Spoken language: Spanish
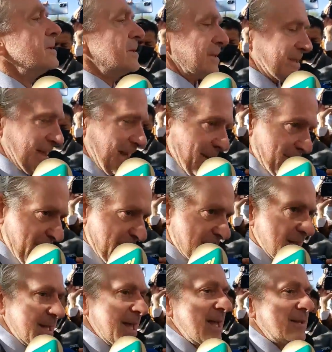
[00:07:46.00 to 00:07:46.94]
Si el
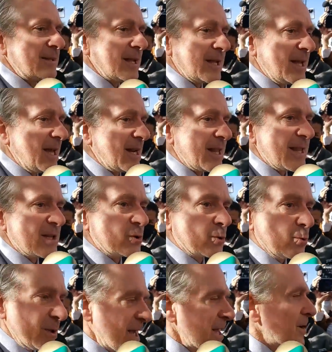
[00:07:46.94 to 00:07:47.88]
presidente quiere
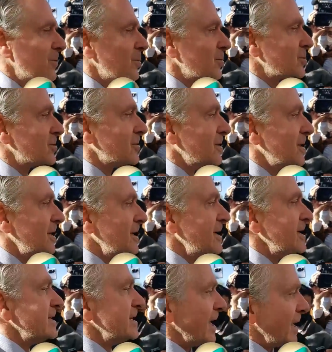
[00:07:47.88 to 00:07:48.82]
desunirnos,
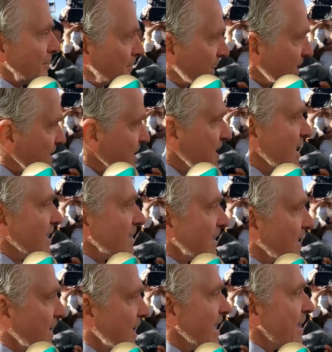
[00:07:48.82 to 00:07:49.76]
si el
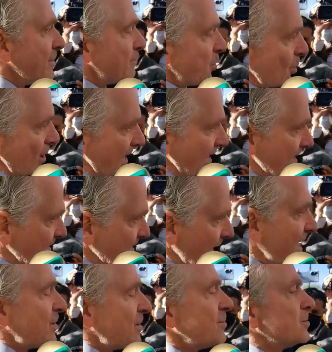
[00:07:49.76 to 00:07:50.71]
presidente quiere
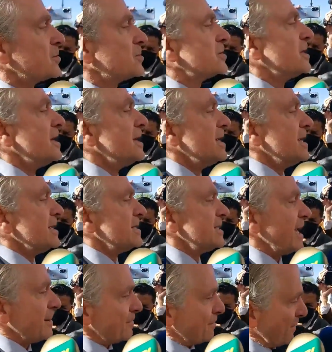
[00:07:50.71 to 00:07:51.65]
polarizarnos,
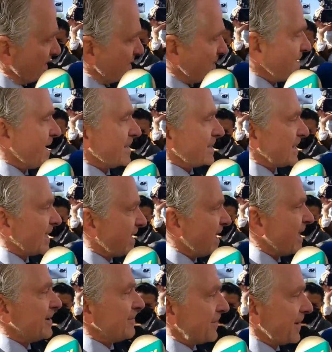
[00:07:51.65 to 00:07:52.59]
si el presidente
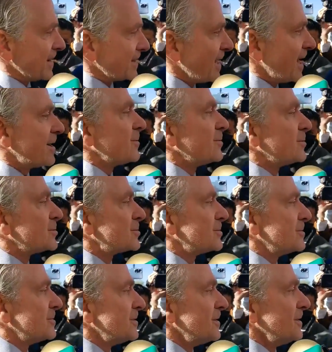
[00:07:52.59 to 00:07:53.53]
quiere
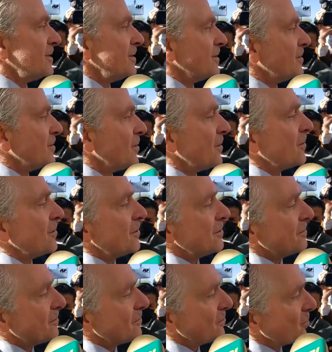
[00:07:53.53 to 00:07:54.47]
enfrentarnos, yo
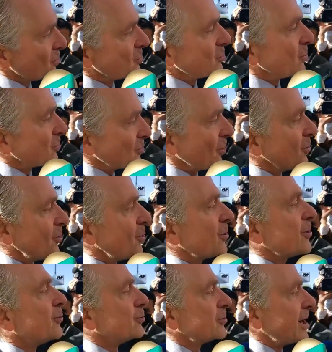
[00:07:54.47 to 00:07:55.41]
busco todo
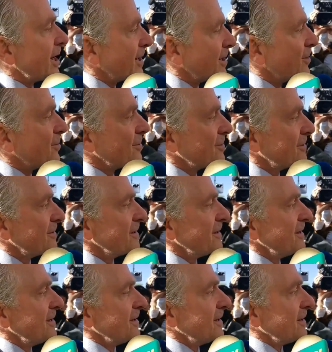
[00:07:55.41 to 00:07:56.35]
lo contrario.
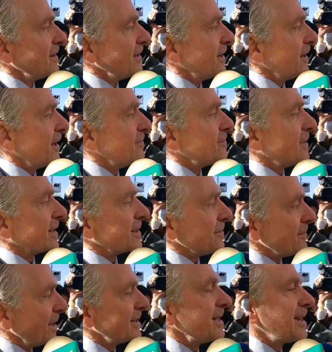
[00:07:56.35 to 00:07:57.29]
En
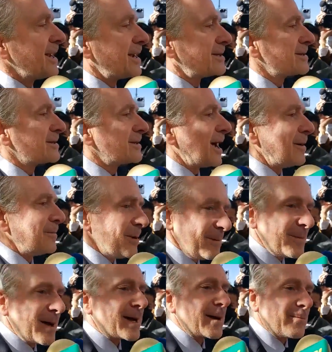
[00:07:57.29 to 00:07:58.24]
matemáticas a mí
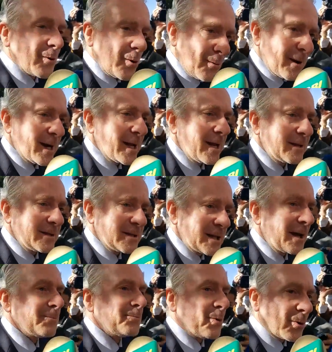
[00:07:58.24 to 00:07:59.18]
me reprobarían y
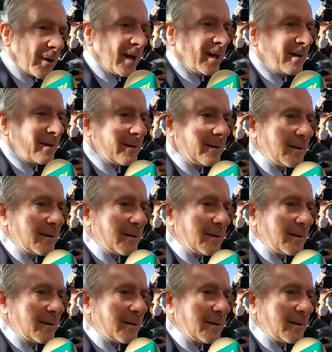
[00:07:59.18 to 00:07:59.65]
¿saben por qué?